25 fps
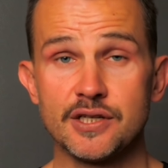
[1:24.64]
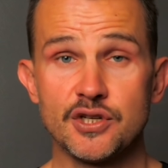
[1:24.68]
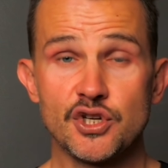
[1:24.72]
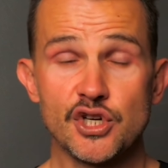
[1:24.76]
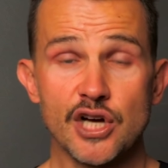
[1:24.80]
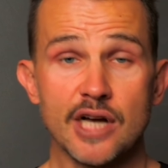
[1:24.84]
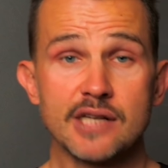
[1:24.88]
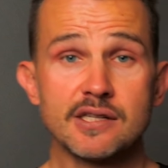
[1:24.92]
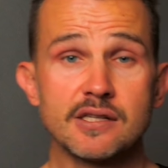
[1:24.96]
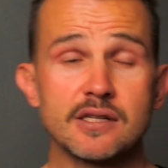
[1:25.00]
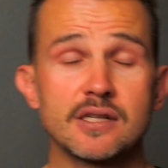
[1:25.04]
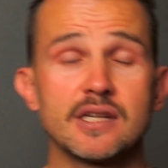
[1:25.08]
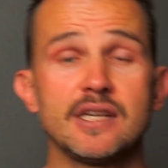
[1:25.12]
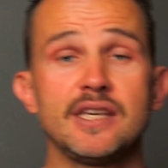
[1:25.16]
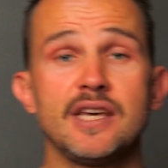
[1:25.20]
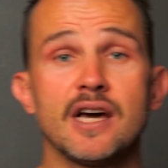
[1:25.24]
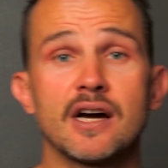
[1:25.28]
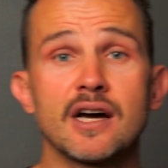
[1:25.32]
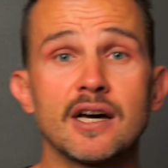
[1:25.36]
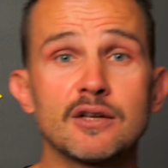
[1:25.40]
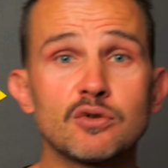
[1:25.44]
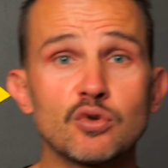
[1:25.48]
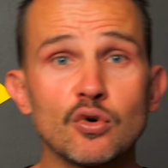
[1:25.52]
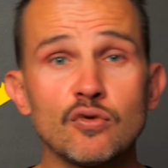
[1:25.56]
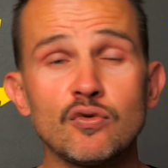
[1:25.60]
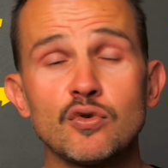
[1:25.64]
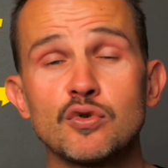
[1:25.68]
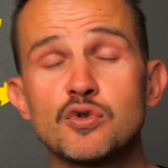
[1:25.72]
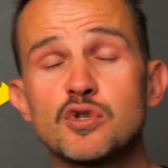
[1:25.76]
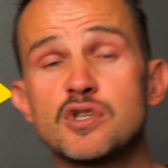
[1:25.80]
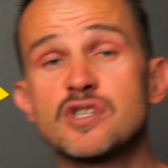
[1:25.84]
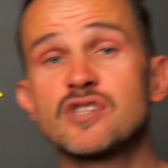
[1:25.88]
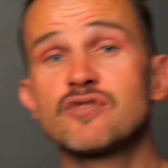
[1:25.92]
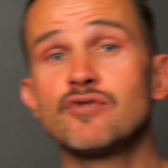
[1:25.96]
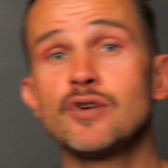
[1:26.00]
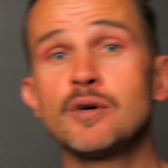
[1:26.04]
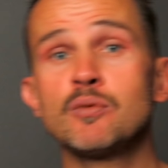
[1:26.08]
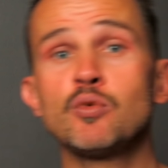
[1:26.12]
Сейчас я готовлюсь
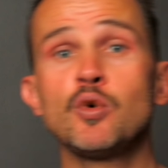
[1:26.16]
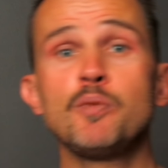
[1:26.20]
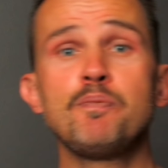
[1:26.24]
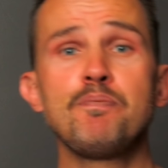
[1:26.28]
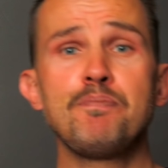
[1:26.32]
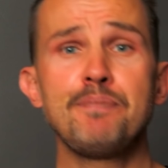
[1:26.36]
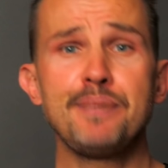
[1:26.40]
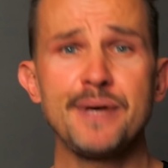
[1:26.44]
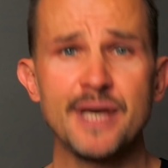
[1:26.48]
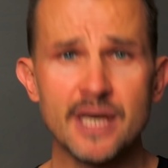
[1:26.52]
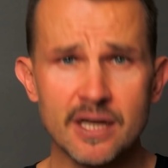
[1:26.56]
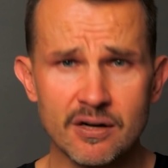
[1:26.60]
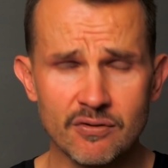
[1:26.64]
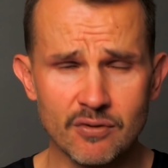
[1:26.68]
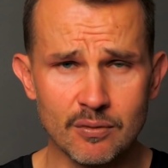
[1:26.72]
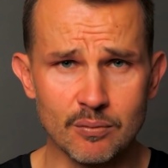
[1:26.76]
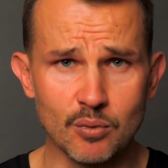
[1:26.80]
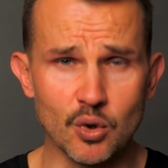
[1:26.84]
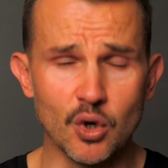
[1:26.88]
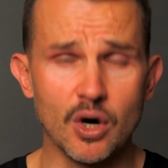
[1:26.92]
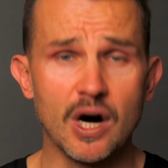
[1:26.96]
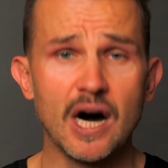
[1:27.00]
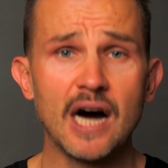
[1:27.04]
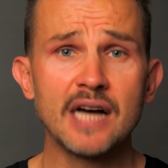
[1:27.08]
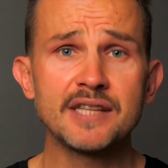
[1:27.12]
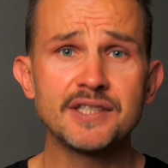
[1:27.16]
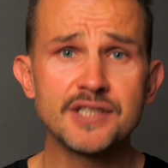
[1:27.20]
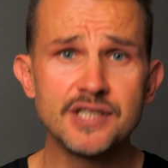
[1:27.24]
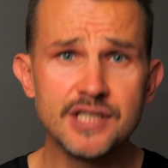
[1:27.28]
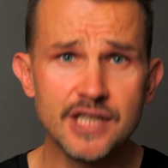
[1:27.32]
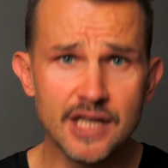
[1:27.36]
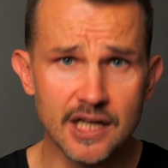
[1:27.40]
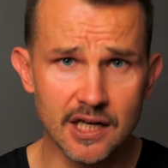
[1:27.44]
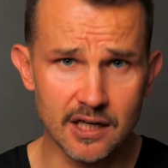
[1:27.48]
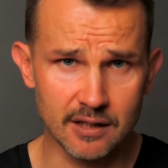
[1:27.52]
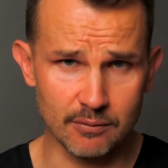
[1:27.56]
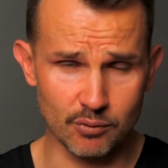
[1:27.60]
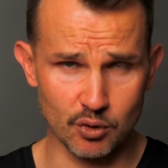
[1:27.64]
к своему первому
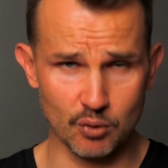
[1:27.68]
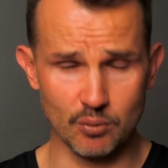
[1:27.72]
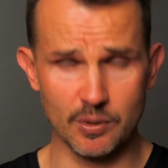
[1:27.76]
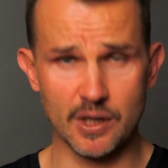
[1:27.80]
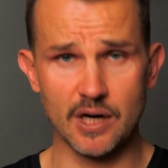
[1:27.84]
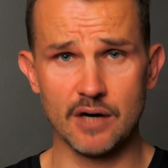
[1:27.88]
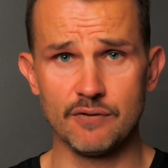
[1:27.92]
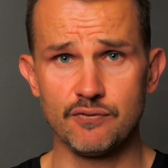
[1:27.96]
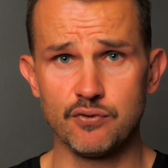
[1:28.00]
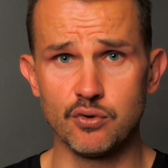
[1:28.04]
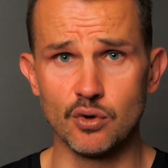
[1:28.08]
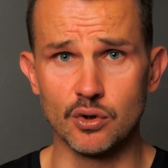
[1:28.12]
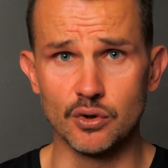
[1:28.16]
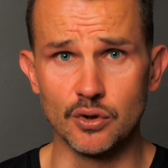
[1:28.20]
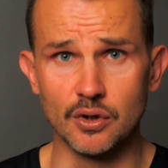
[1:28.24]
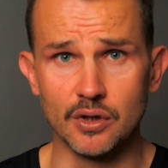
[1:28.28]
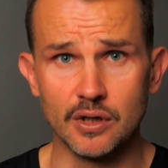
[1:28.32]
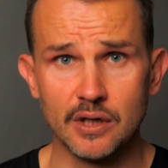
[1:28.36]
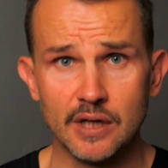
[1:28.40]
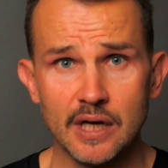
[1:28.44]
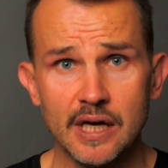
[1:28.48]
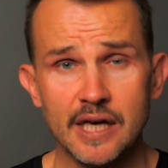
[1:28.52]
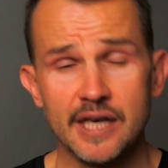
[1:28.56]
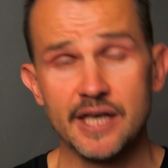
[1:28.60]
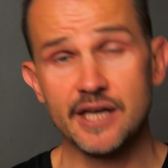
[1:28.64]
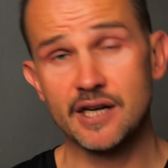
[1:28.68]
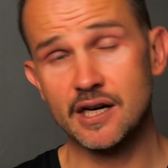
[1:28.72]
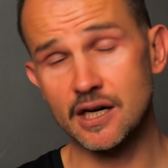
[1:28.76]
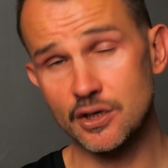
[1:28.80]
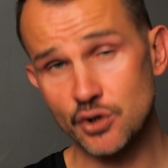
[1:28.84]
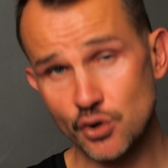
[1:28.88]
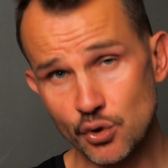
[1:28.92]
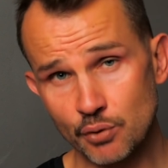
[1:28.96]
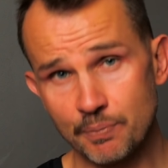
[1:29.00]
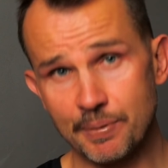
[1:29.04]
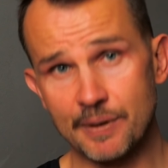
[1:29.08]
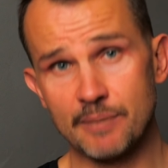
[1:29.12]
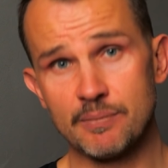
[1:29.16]
отдельному марафону. И
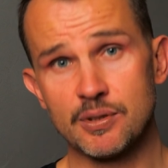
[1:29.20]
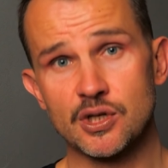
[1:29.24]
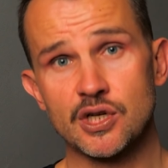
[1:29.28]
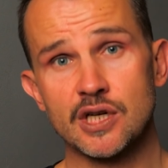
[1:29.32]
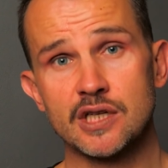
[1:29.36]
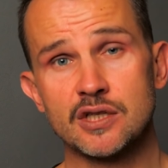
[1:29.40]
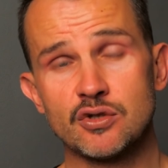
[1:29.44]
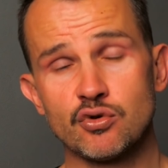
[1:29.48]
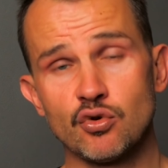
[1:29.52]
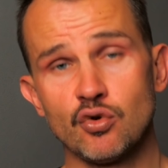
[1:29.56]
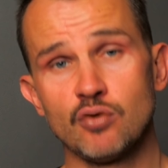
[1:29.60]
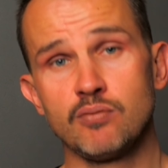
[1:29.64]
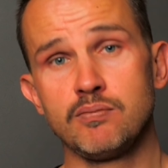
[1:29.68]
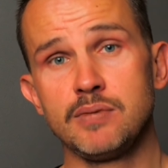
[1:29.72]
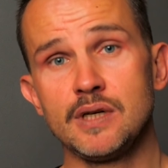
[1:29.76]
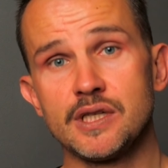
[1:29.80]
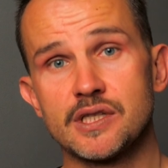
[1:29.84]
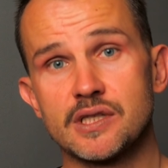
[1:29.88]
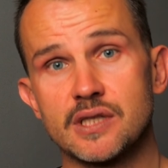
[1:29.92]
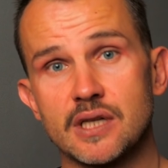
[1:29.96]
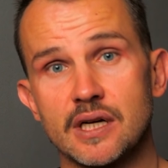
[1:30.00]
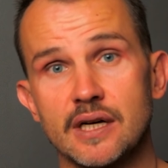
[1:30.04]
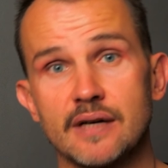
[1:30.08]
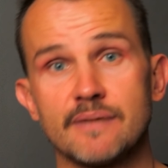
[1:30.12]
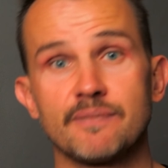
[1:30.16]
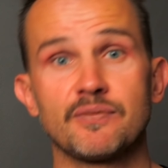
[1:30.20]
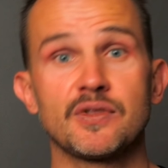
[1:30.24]
хочу пробежать его быстро.